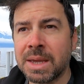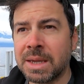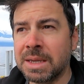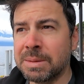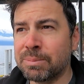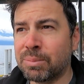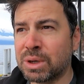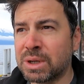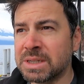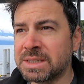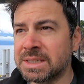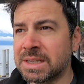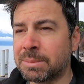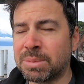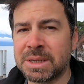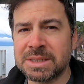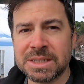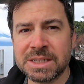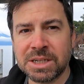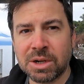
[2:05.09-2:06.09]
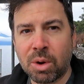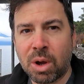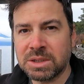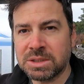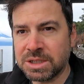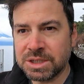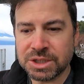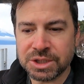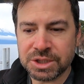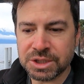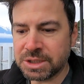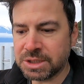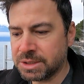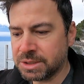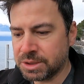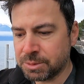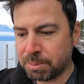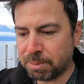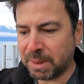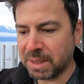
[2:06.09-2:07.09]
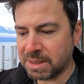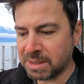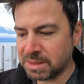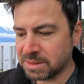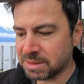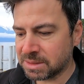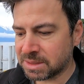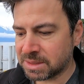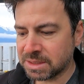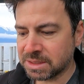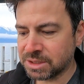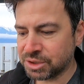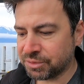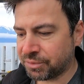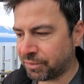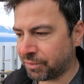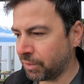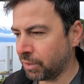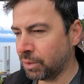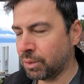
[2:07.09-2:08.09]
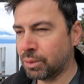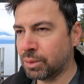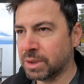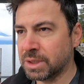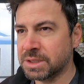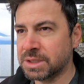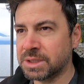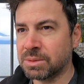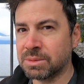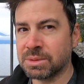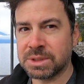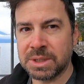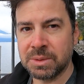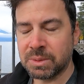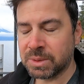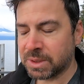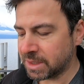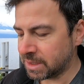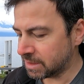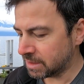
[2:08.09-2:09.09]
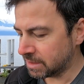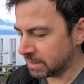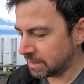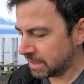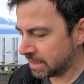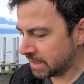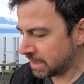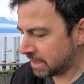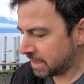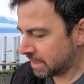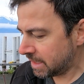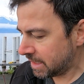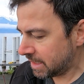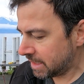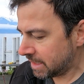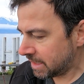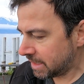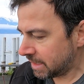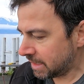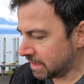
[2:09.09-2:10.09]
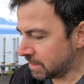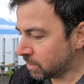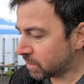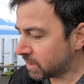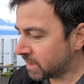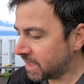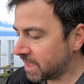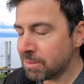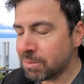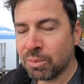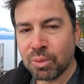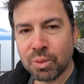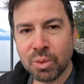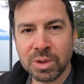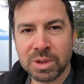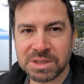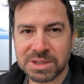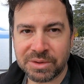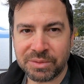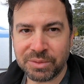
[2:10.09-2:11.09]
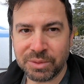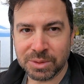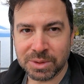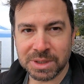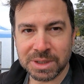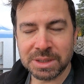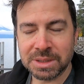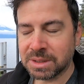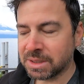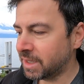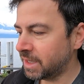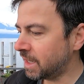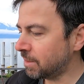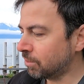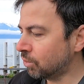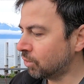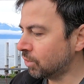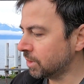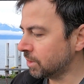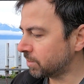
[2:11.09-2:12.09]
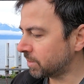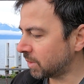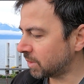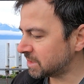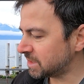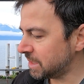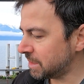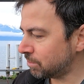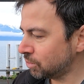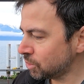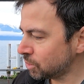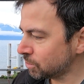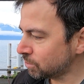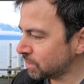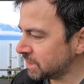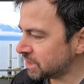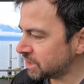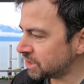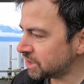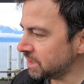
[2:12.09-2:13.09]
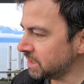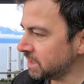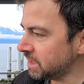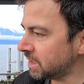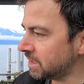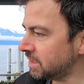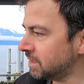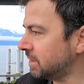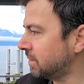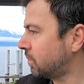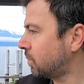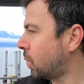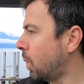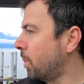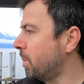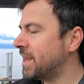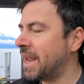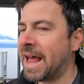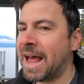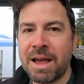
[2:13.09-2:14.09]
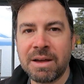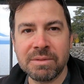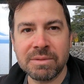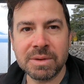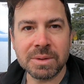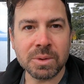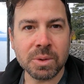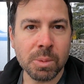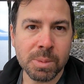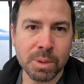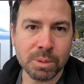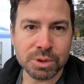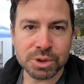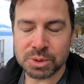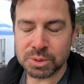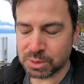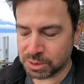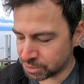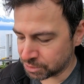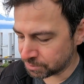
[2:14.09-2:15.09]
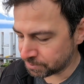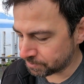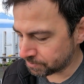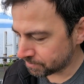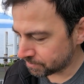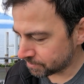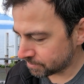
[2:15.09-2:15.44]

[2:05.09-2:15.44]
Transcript: Em, por exemplo, nessas lojas de, de planta, de flores e não sei o que. E eu queria muito essa flor. Queria muito, porque eu achei ela muito bonitinha e combinava com o meu estúdio.